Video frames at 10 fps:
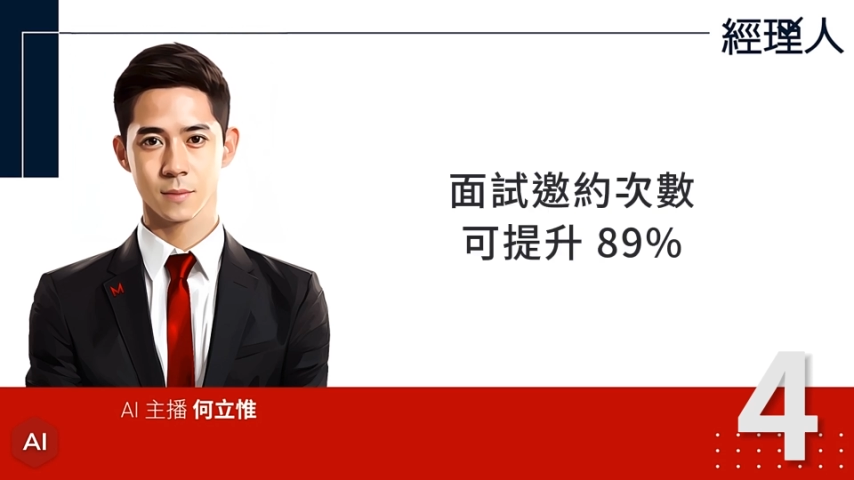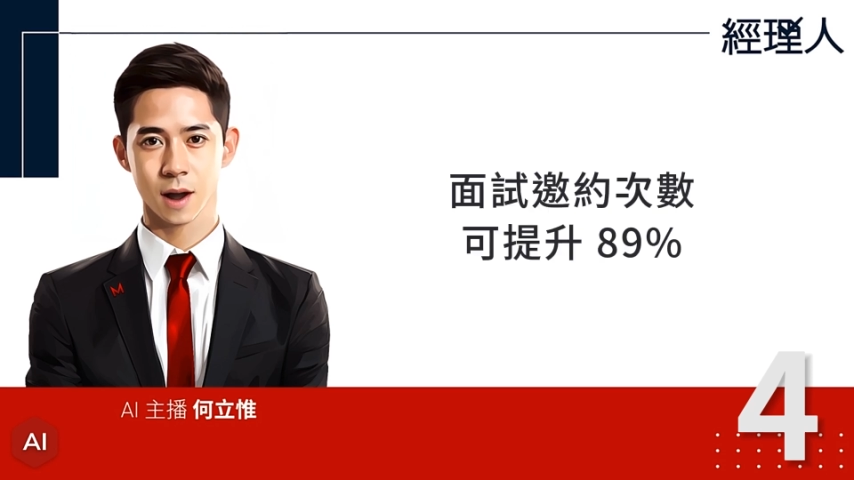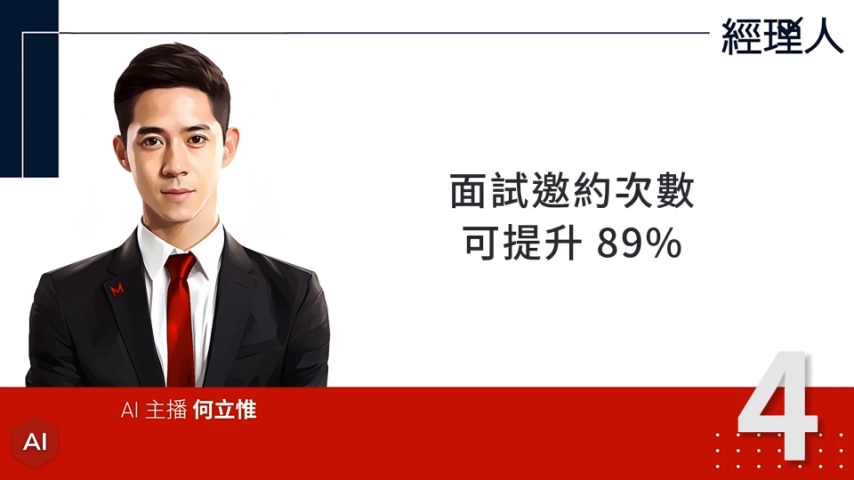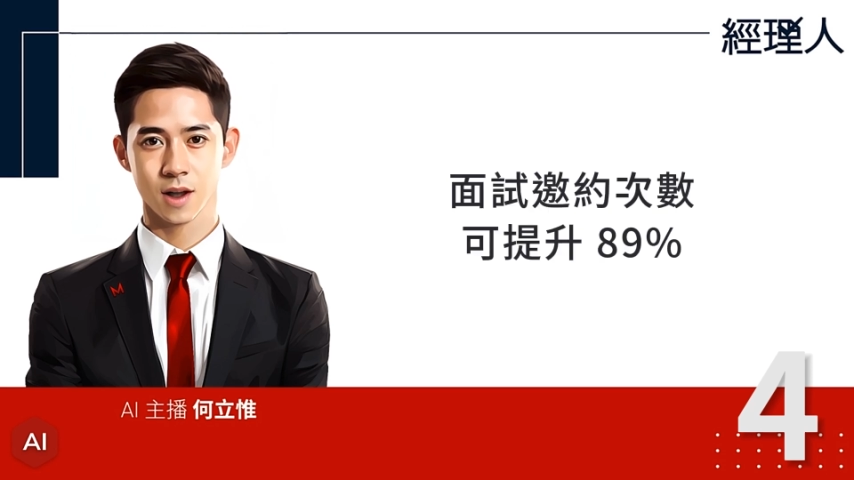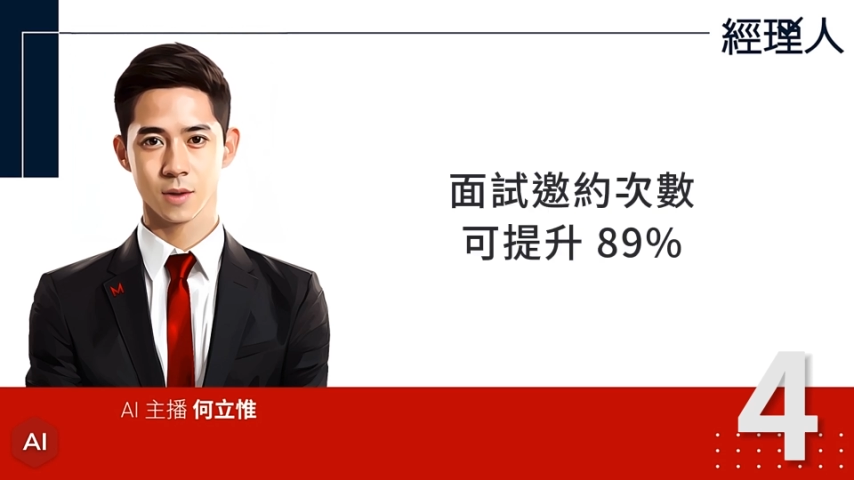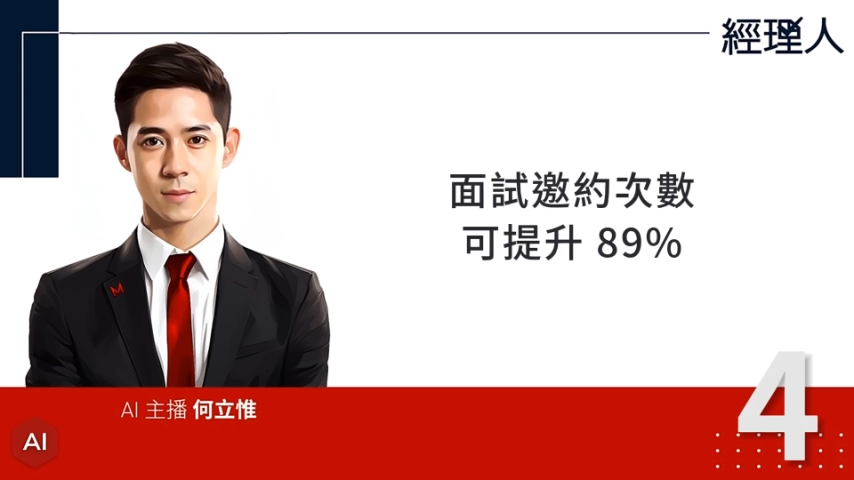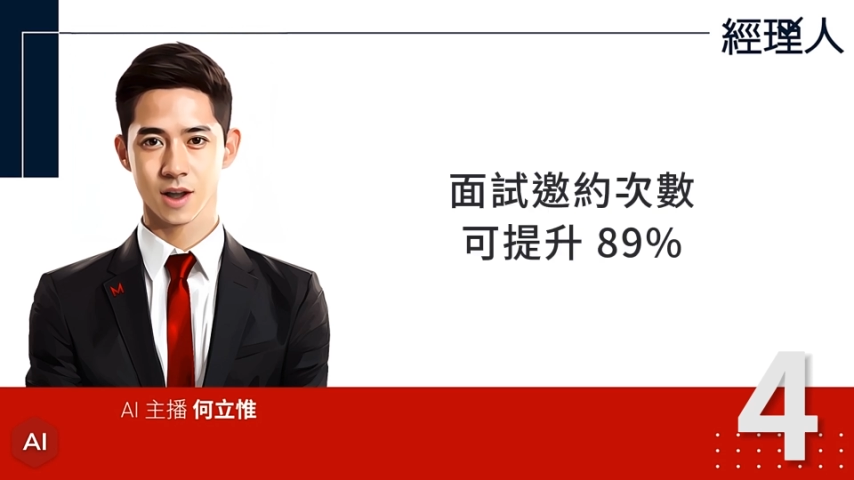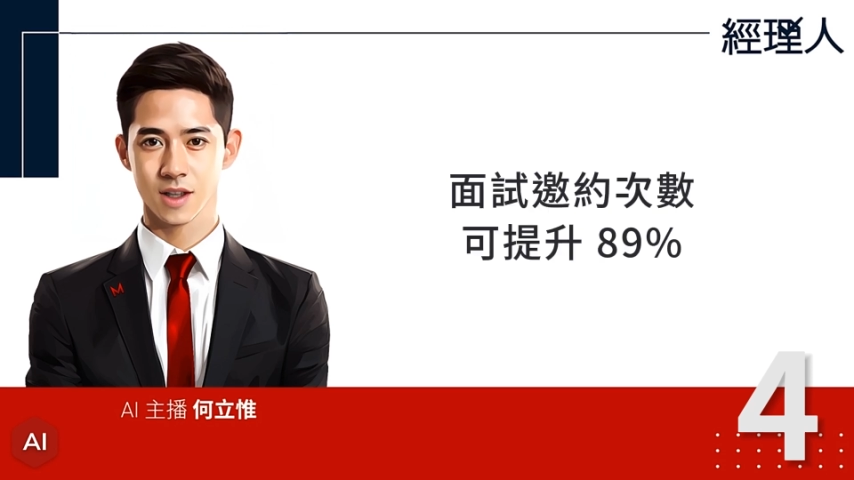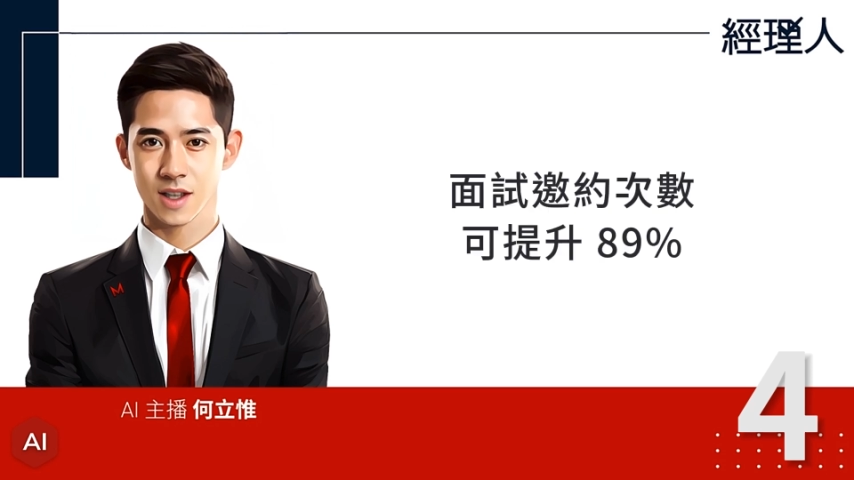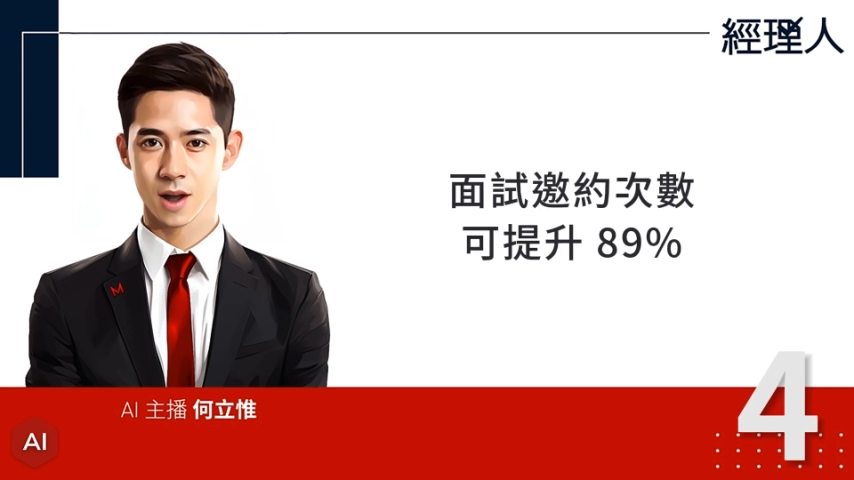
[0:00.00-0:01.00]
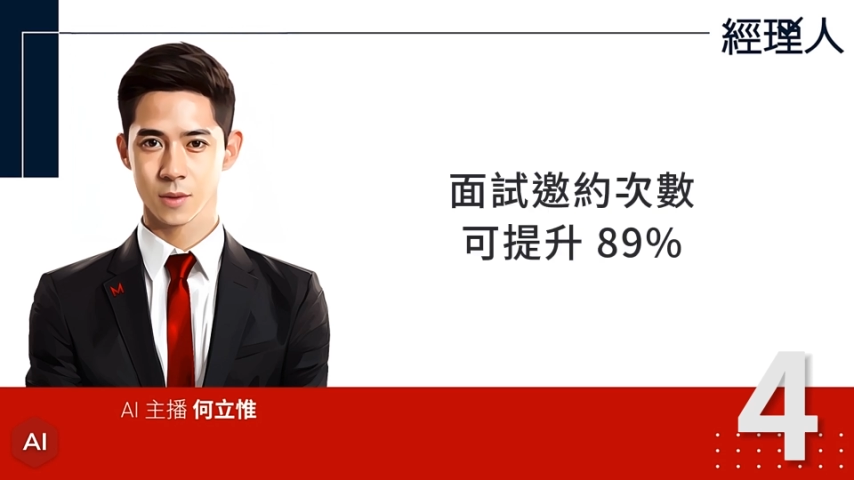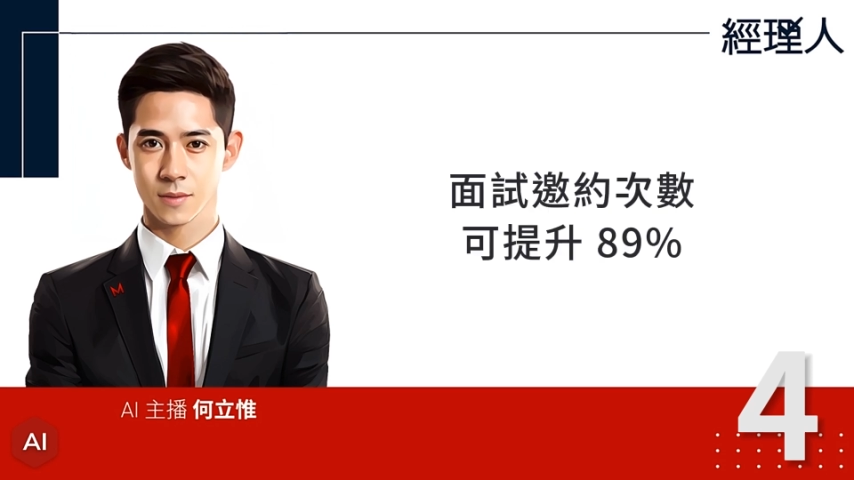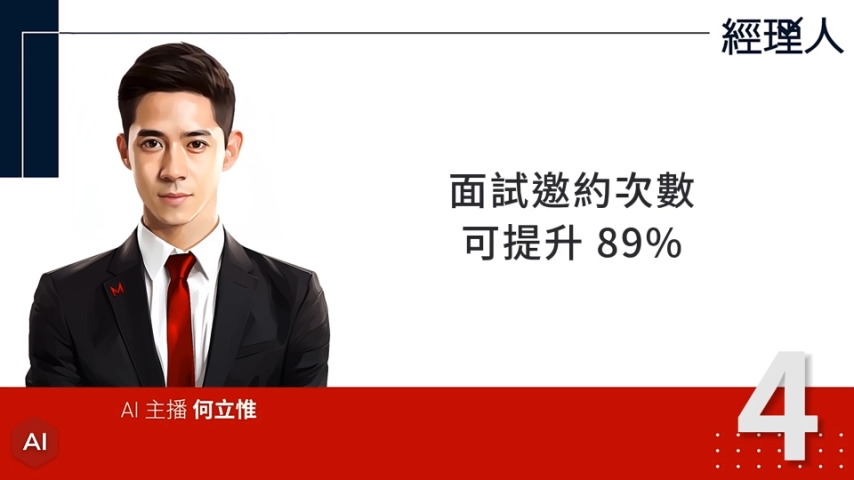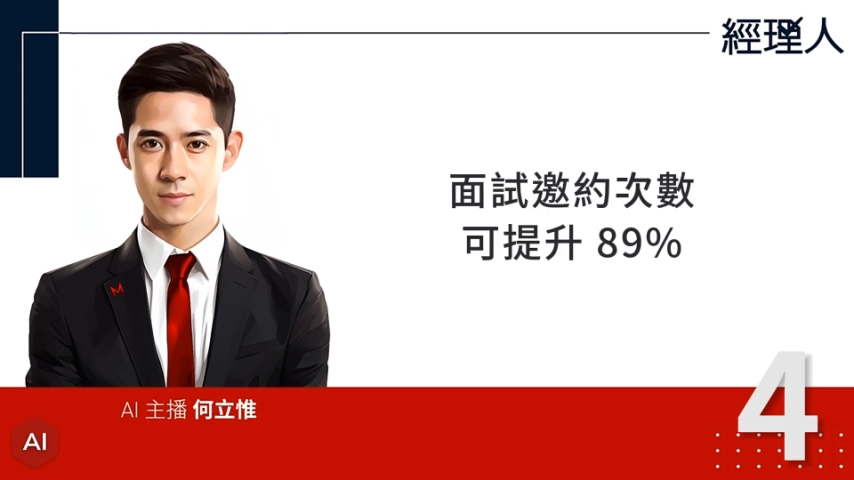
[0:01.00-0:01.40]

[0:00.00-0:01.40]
百分之八十九。